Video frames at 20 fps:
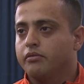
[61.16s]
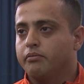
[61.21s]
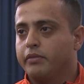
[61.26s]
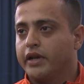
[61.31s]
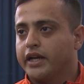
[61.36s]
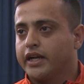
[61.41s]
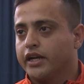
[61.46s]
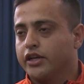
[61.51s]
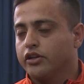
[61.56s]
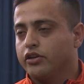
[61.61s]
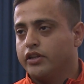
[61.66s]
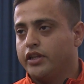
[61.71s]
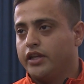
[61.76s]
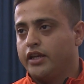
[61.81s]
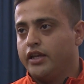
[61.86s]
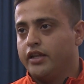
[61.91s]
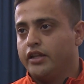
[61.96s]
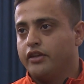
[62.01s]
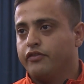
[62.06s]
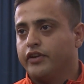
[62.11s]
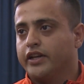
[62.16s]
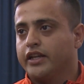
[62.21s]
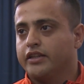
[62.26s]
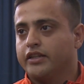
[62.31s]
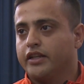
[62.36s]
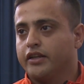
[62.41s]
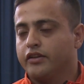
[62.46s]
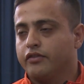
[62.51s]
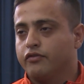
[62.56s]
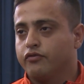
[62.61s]
becarios de
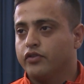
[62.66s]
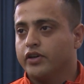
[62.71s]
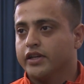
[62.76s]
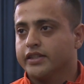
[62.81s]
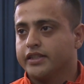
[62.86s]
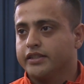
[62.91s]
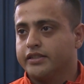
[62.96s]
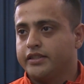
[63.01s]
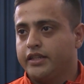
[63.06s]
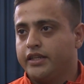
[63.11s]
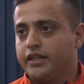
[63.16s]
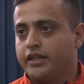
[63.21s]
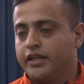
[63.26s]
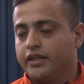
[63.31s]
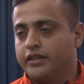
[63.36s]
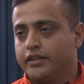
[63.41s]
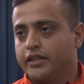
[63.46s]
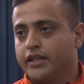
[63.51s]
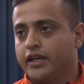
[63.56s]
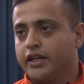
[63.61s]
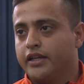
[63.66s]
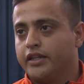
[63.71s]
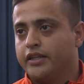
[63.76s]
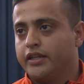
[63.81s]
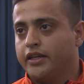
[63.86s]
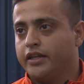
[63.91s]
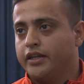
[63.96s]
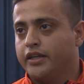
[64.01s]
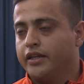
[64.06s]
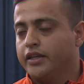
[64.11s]
diferentes fuerzas y entidades
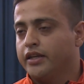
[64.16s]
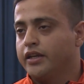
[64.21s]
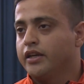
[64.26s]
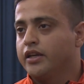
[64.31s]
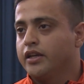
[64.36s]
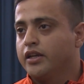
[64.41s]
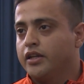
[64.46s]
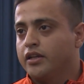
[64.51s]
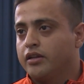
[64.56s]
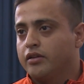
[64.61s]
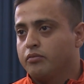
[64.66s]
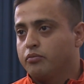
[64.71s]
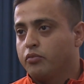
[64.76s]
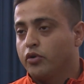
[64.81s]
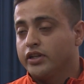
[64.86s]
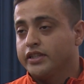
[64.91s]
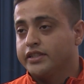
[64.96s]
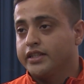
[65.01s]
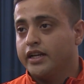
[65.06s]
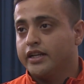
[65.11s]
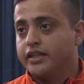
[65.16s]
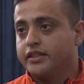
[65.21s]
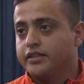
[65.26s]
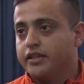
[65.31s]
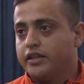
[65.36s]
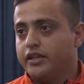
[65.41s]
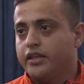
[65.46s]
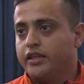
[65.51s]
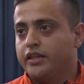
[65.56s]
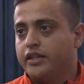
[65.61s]
de policiales
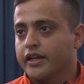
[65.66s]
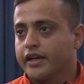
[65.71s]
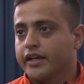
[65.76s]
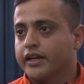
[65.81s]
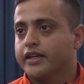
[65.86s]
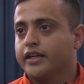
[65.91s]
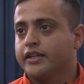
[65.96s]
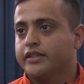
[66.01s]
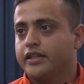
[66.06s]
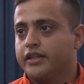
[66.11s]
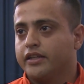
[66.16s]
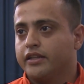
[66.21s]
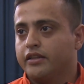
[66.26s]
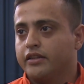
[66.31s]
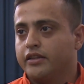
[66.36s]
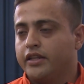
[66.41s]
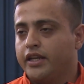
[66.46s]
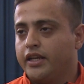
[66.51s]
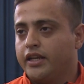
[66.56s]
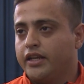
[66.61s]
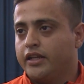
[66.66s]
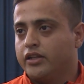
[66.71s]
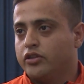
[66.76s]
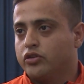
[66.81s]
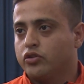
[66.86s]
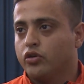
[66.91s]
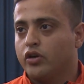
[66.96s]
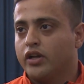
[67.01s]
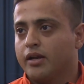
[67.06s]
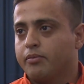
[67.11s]
y de rescate de
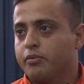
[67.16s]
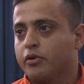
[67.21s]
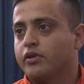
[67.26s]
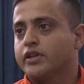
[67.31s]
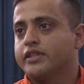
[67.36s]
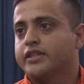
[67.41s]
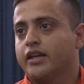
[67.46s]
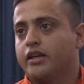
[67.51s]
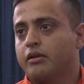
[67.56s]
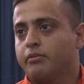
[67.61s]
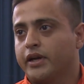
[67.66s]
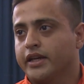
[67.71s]
todas las provincias del